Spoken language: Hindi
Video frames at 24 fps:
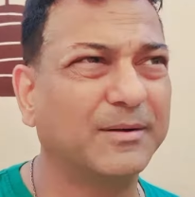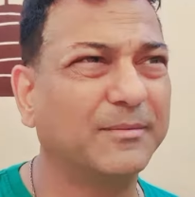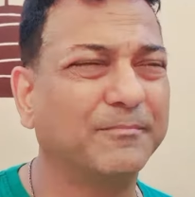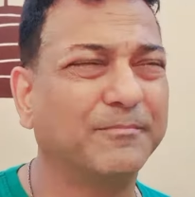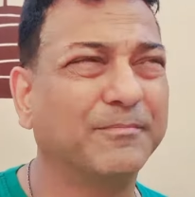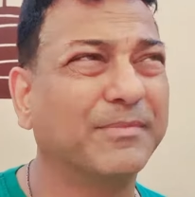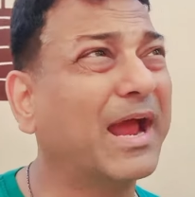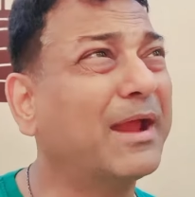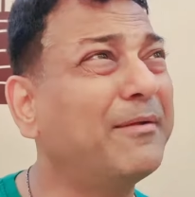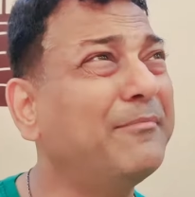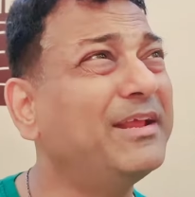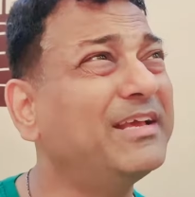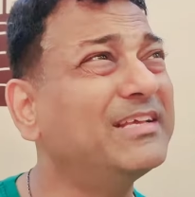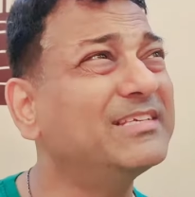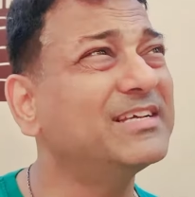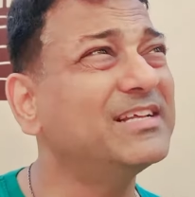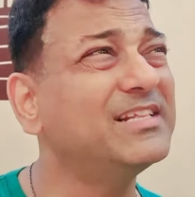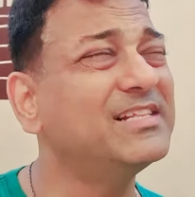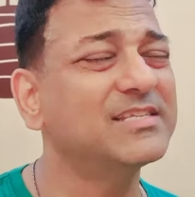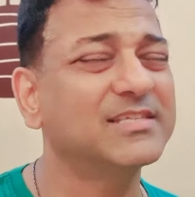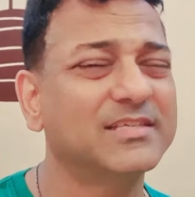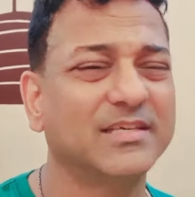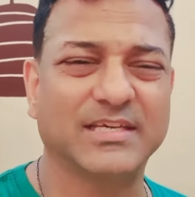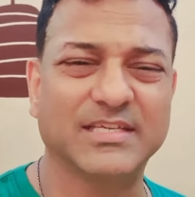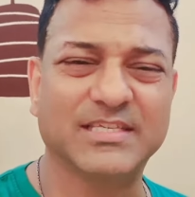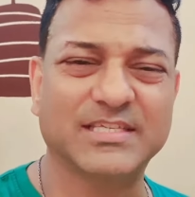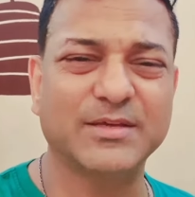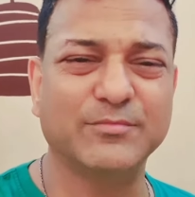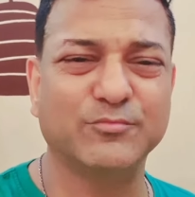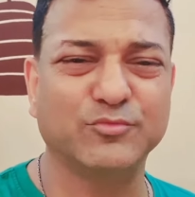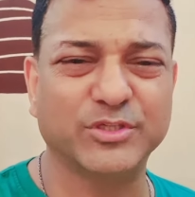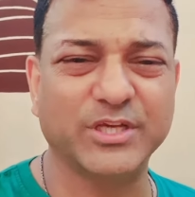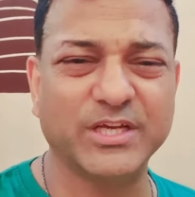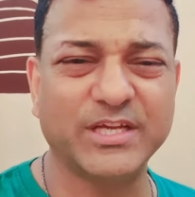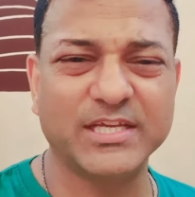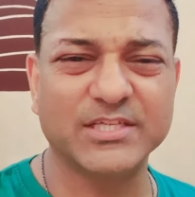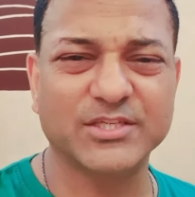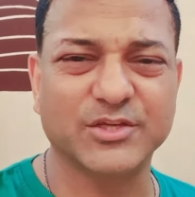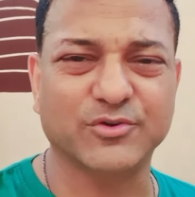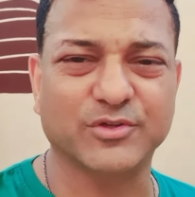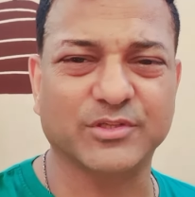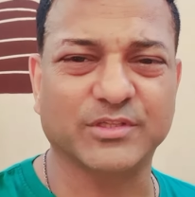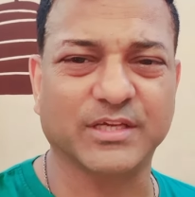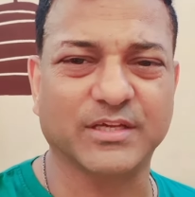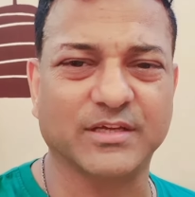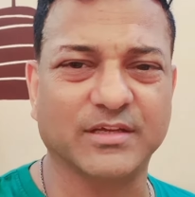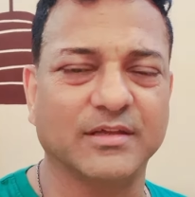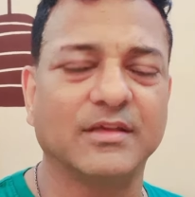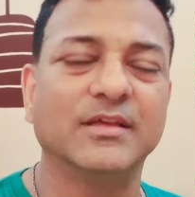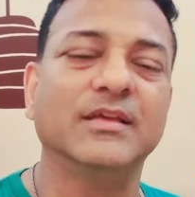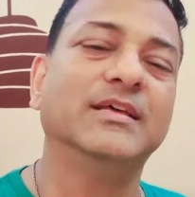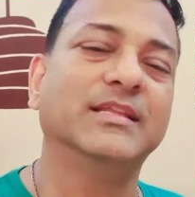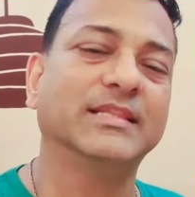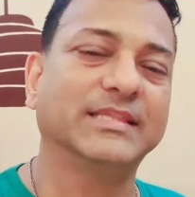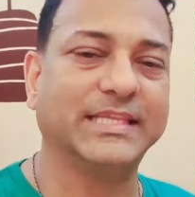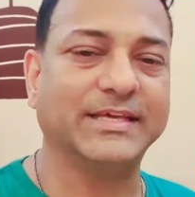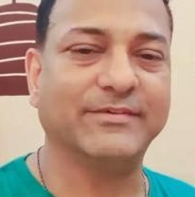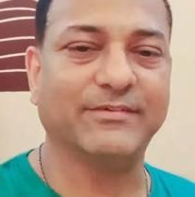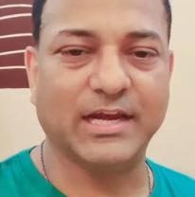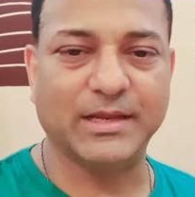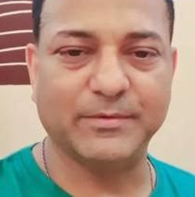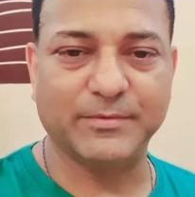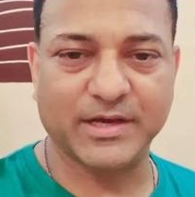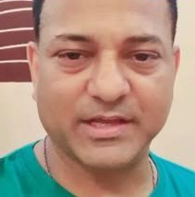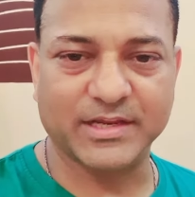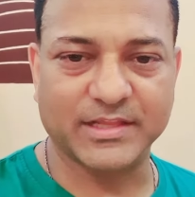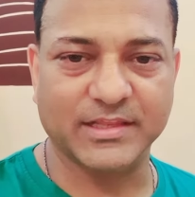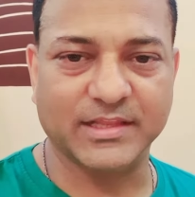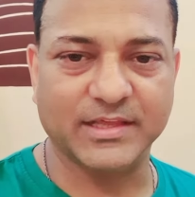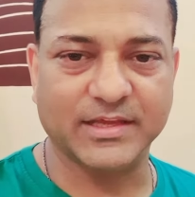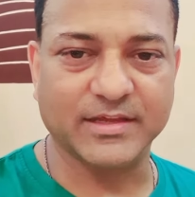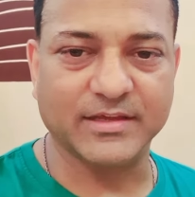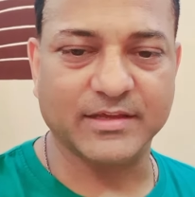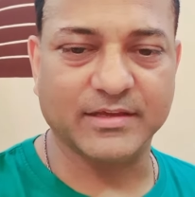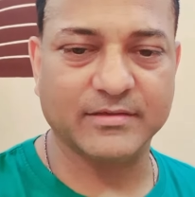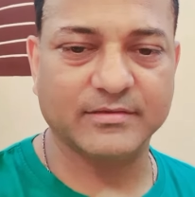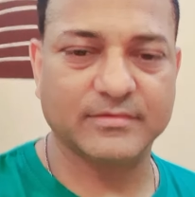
प्राइम डे सेल्स इसकी मुझे क्या ज़रूरत है दिवाली में खरीद लेंगे